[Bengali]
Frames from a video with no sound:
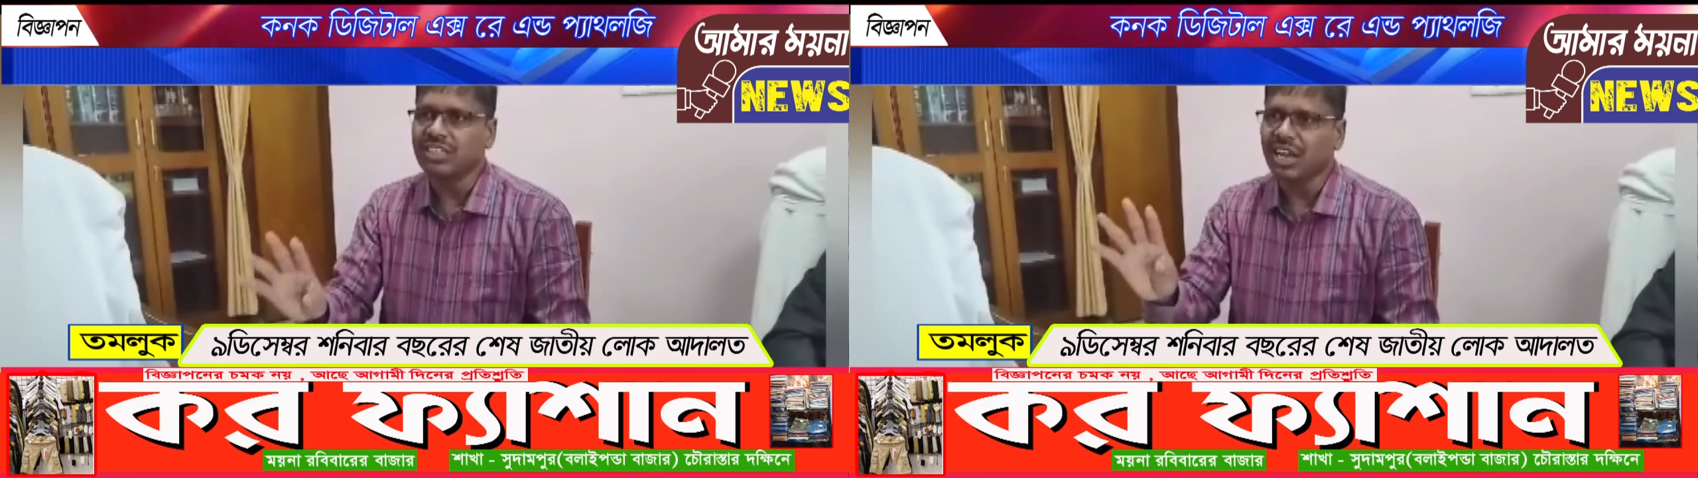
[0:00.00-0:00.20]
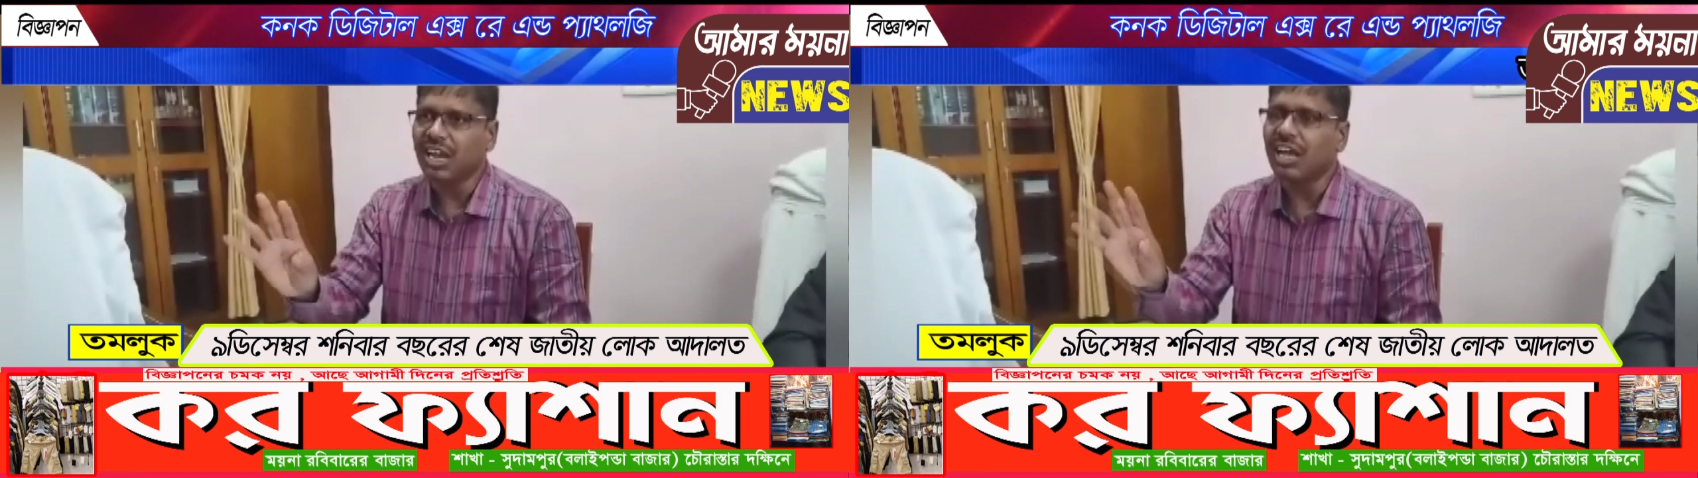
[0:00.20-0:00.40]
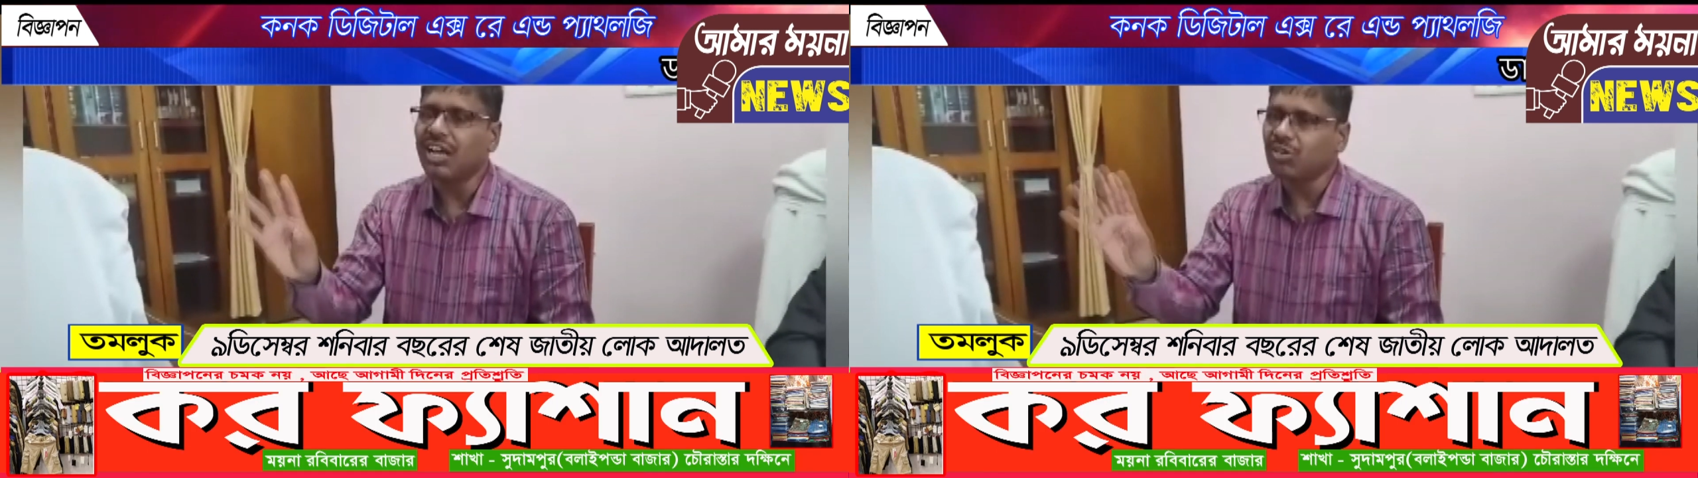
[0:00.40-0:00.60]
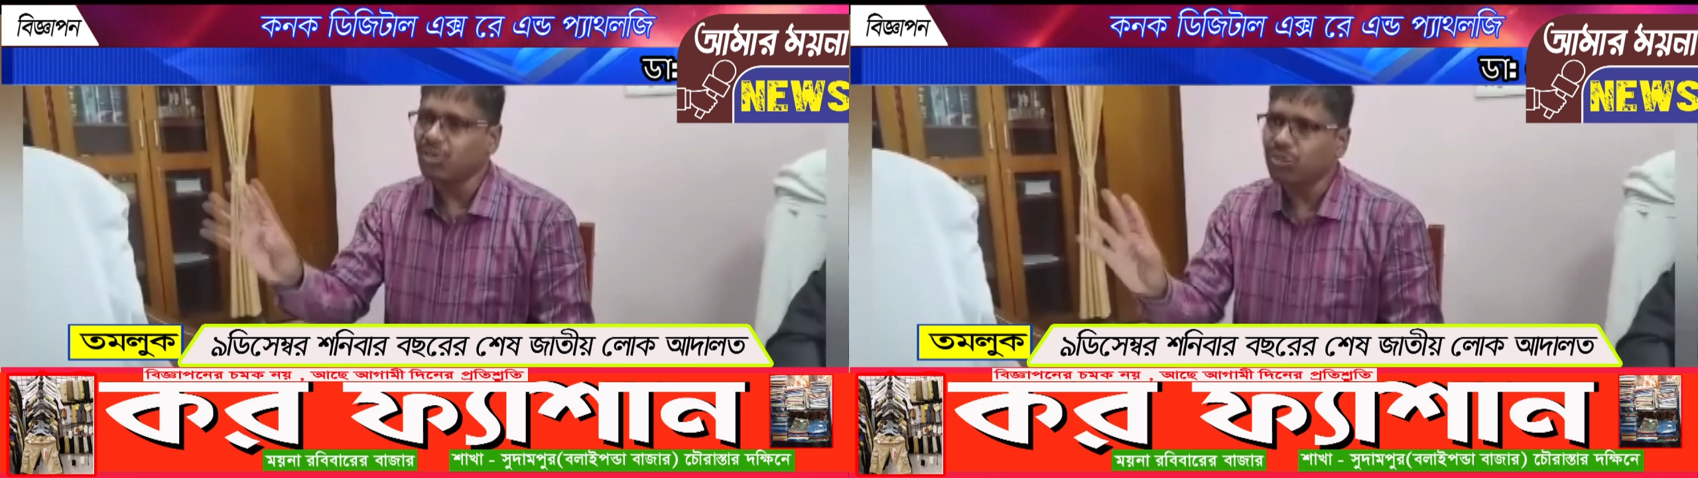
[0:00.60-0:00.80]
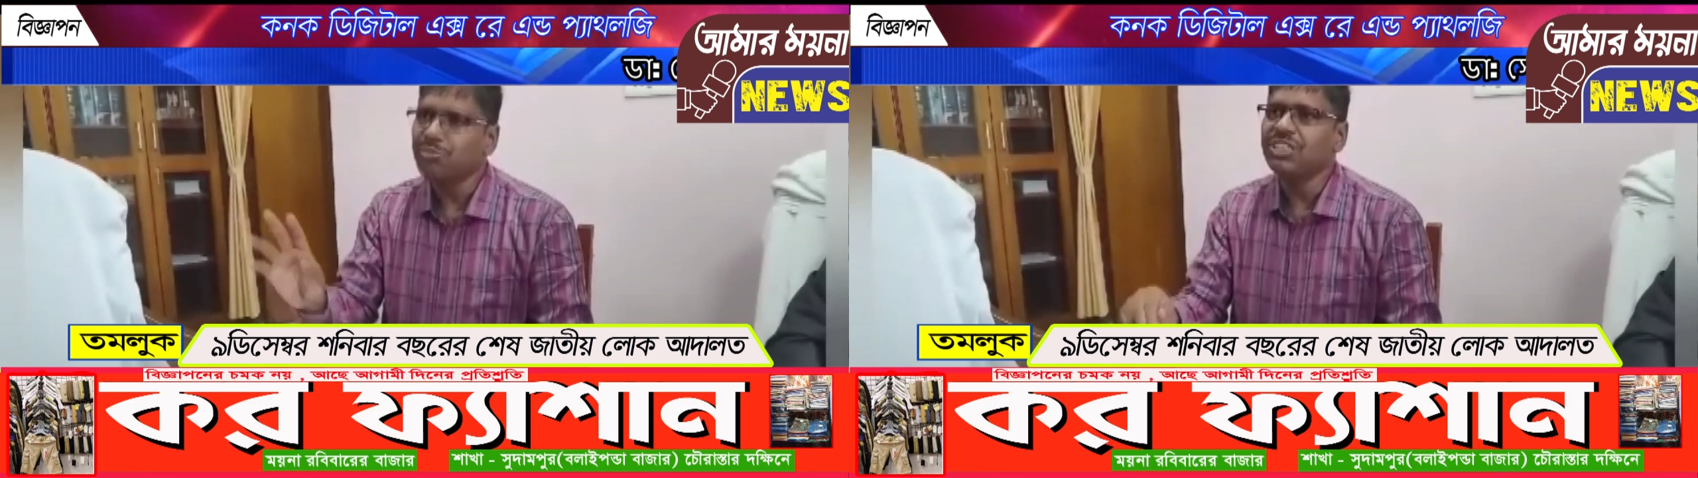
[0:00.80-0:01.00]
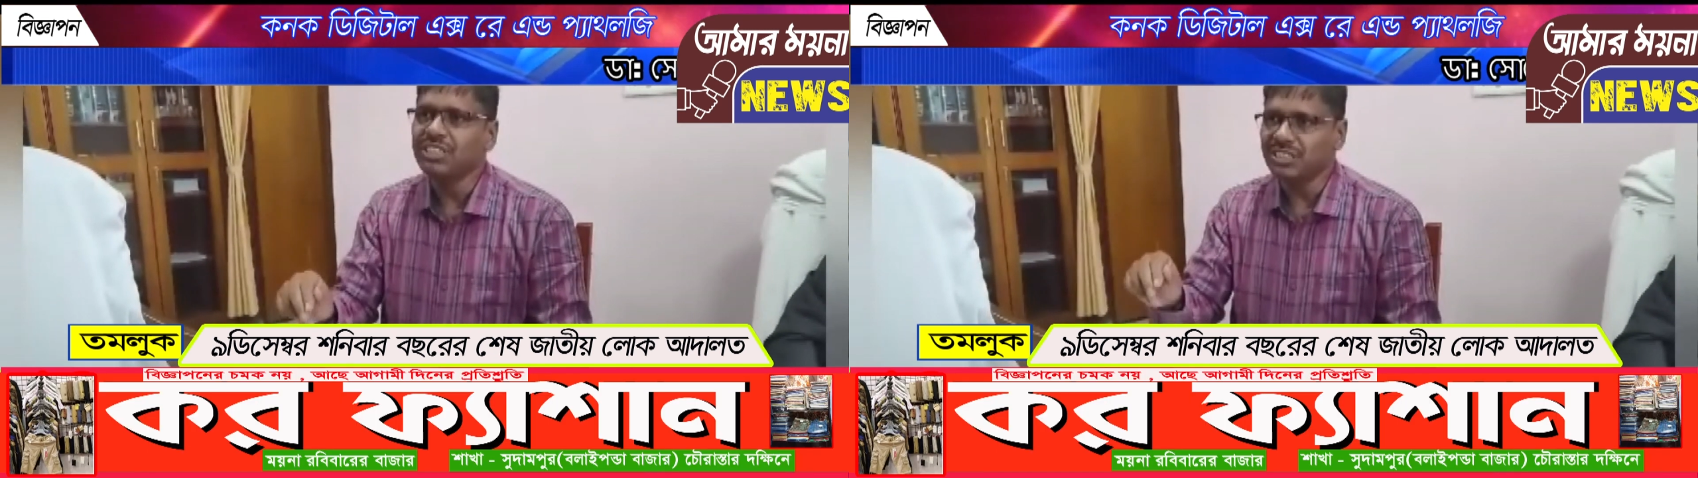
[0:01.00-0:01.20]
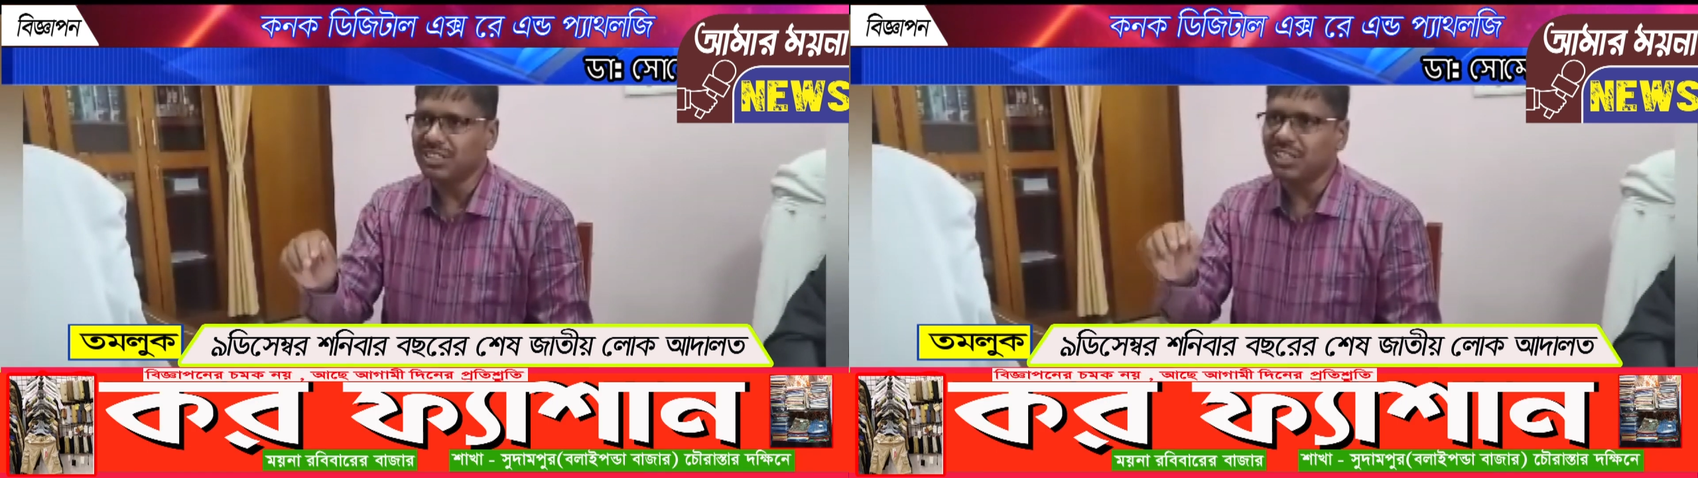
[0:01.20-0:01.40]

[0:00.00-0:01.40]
যারা কর্মী